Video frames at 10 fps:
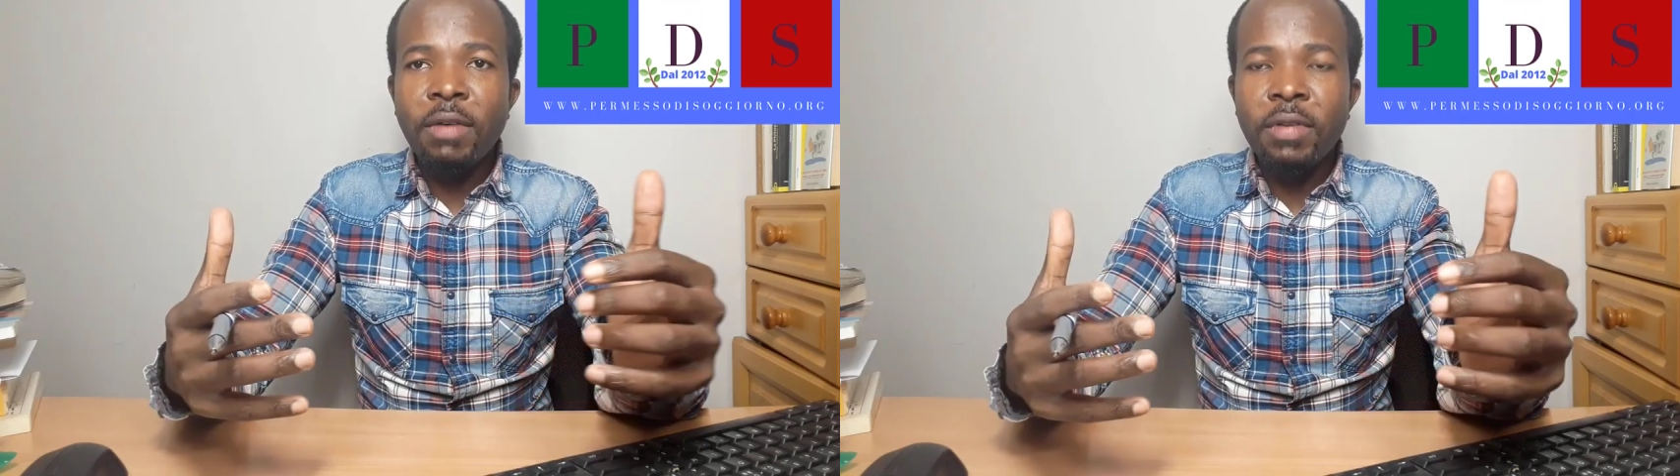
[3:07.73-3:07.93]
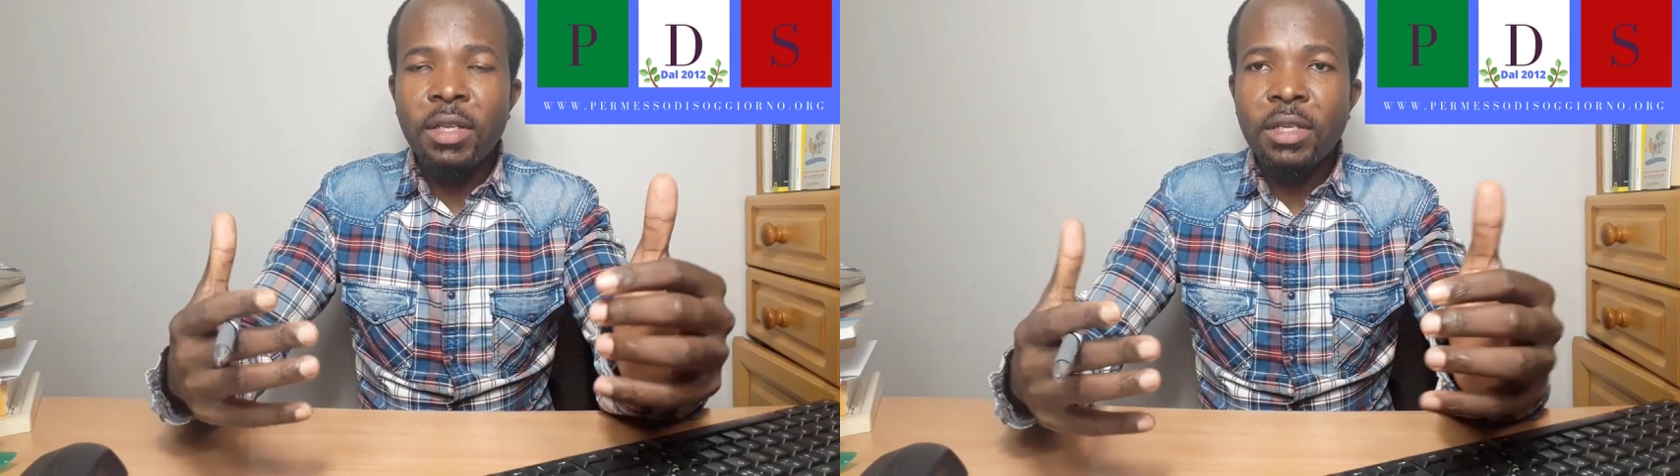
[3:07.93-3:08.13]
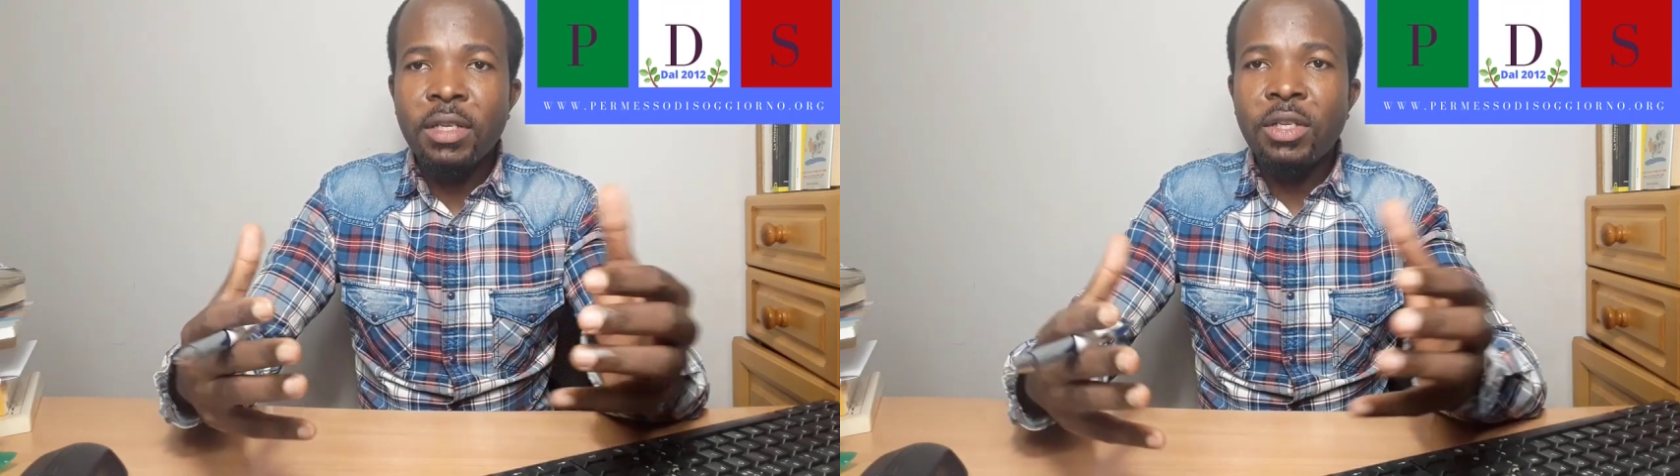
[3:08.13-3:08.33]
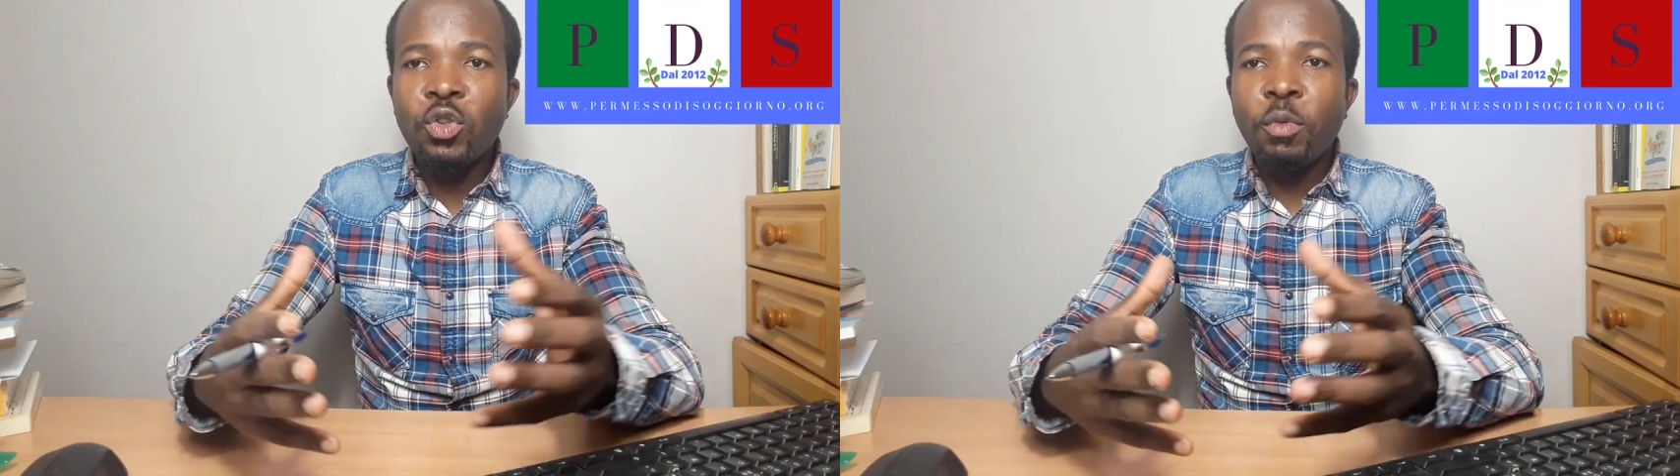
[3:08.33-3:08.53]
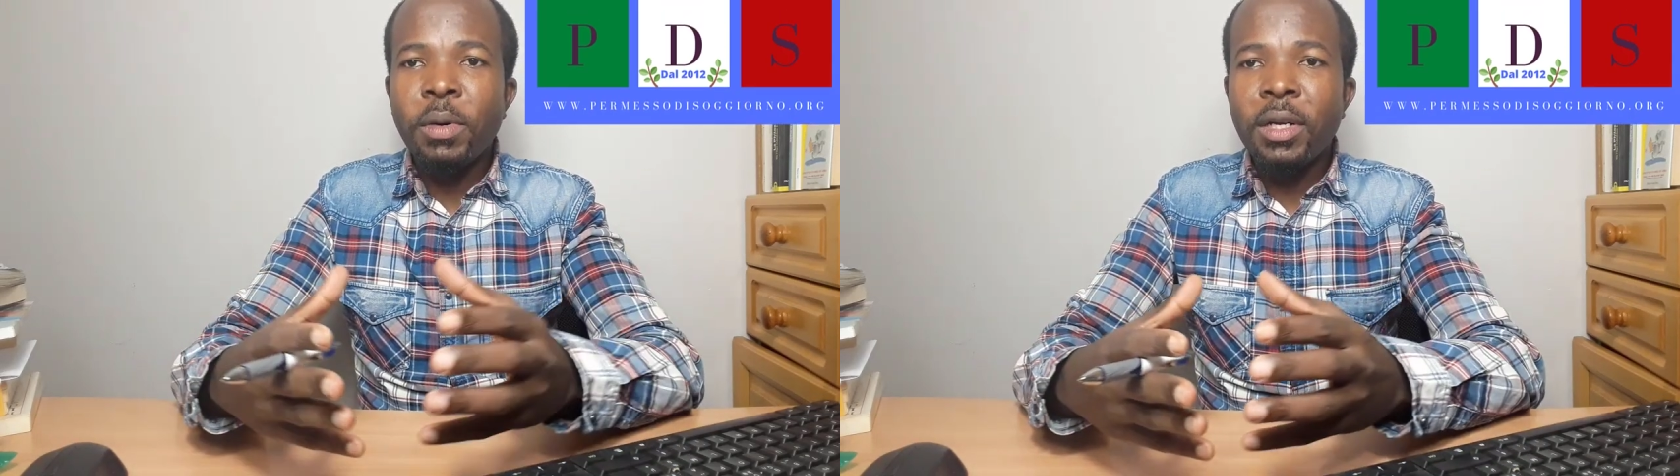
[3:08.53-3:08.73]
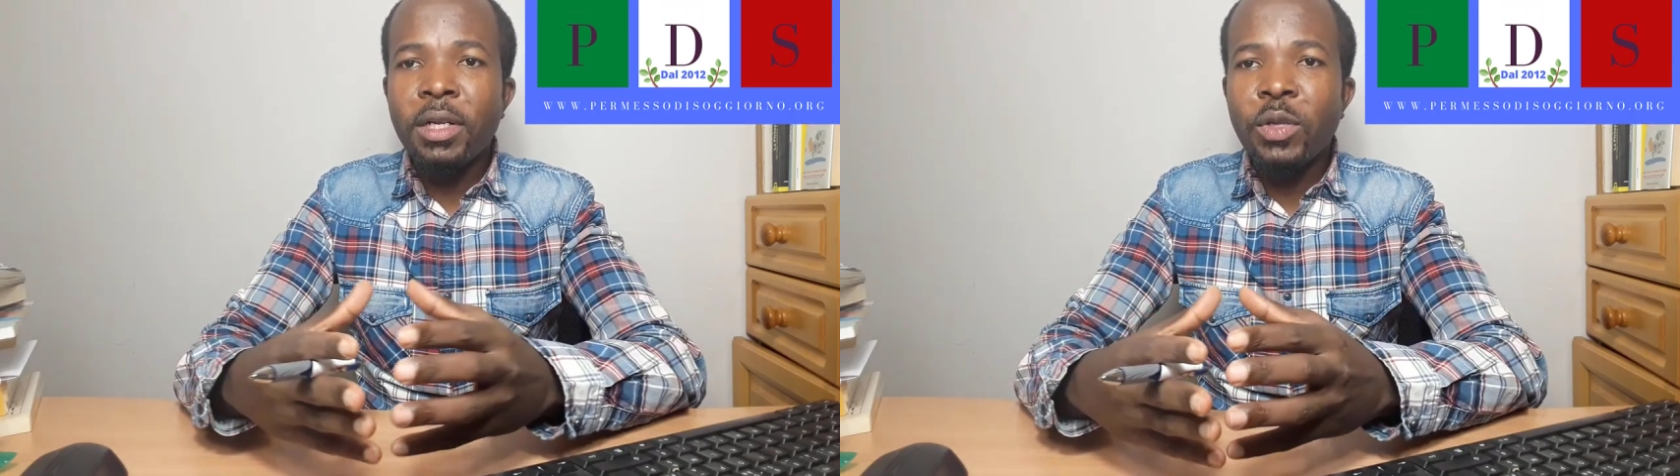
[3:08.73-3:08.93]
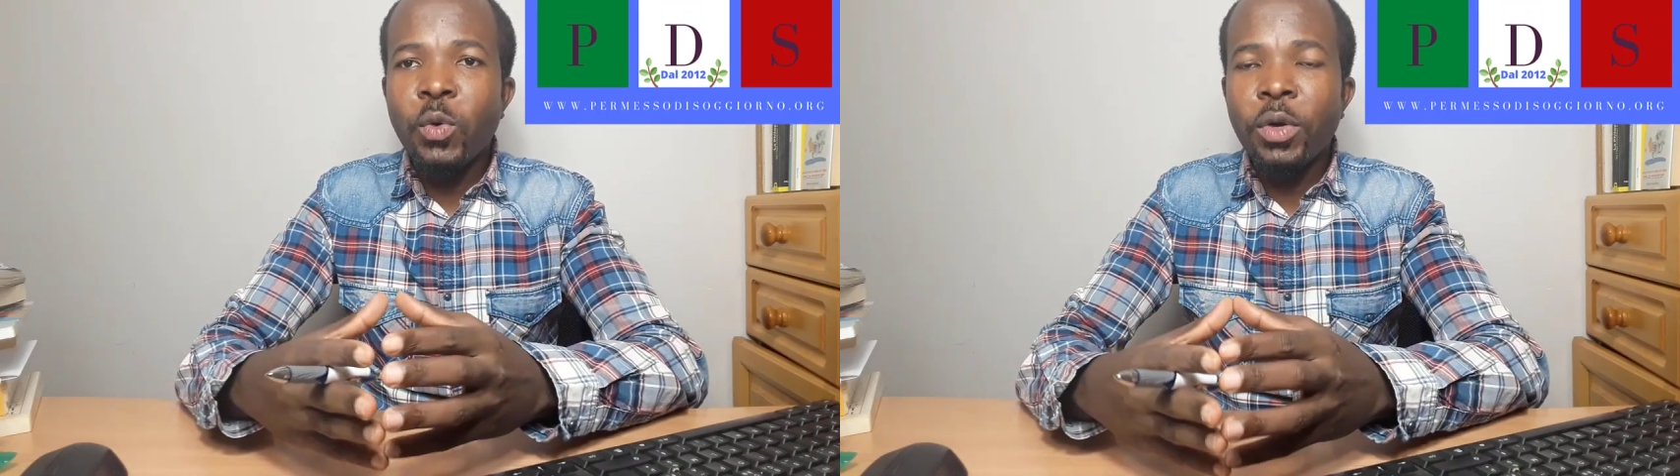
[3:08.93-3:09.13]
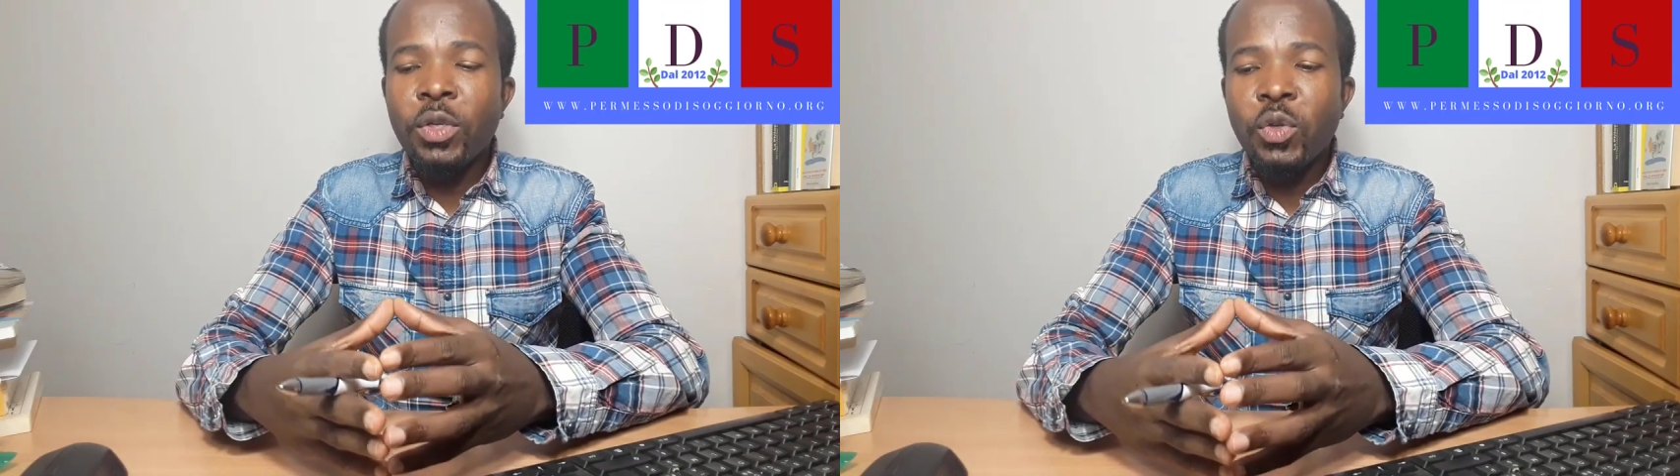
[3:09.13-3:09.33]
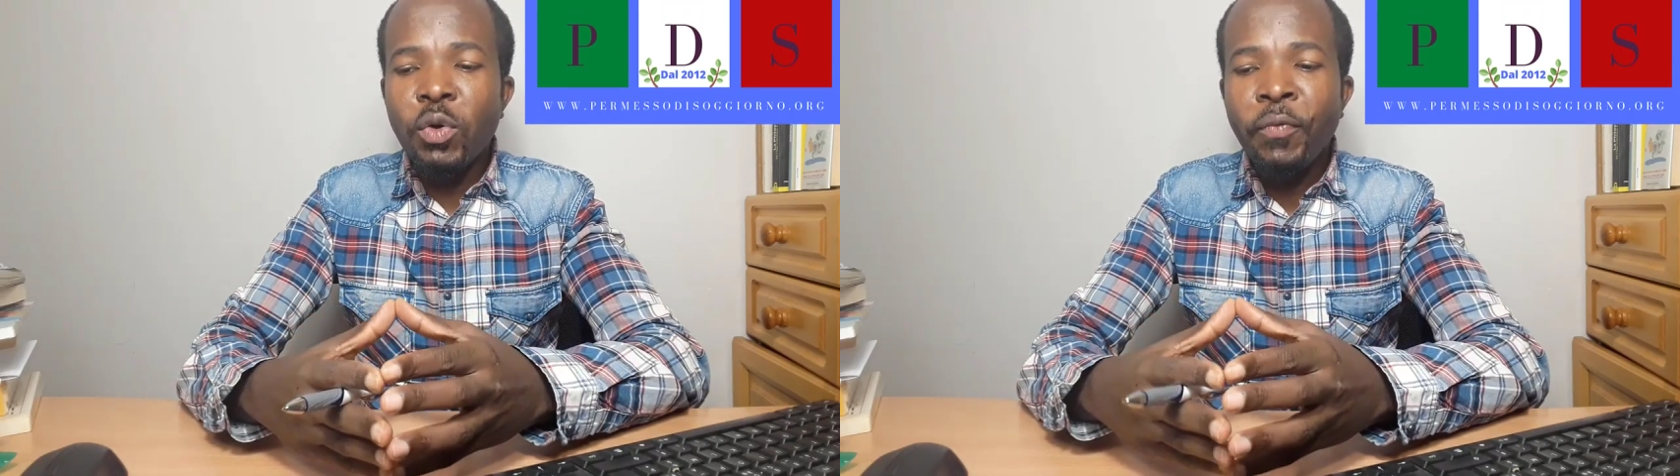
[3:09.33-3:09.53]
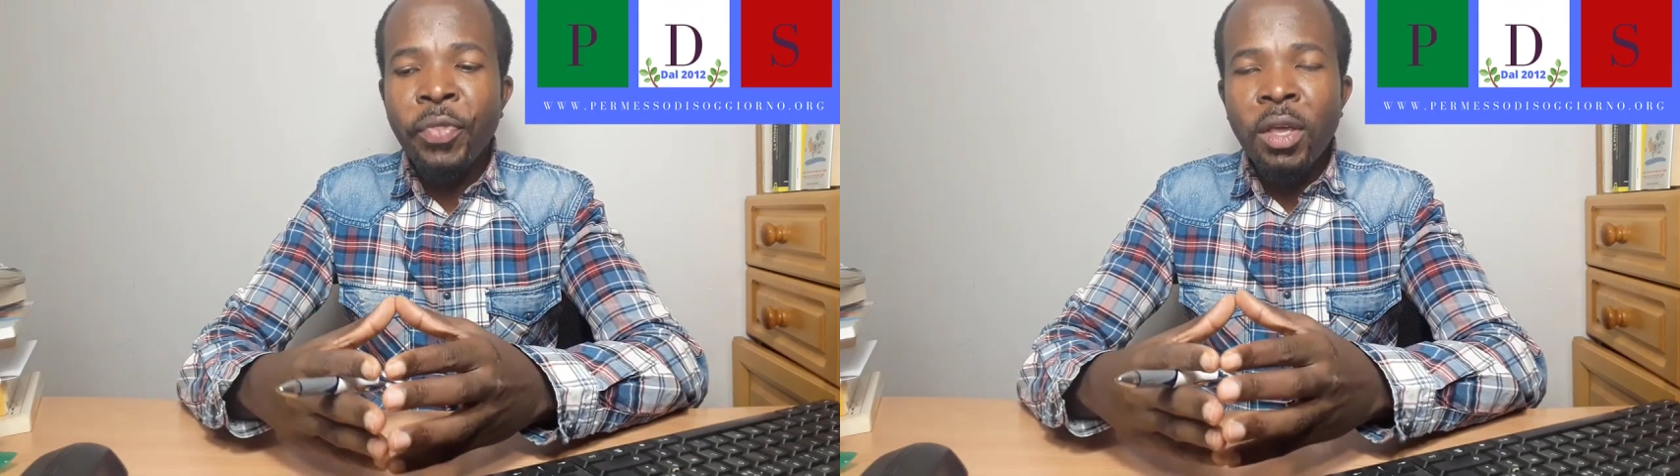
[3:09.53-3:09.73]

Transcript: avete sentito parlare di questo,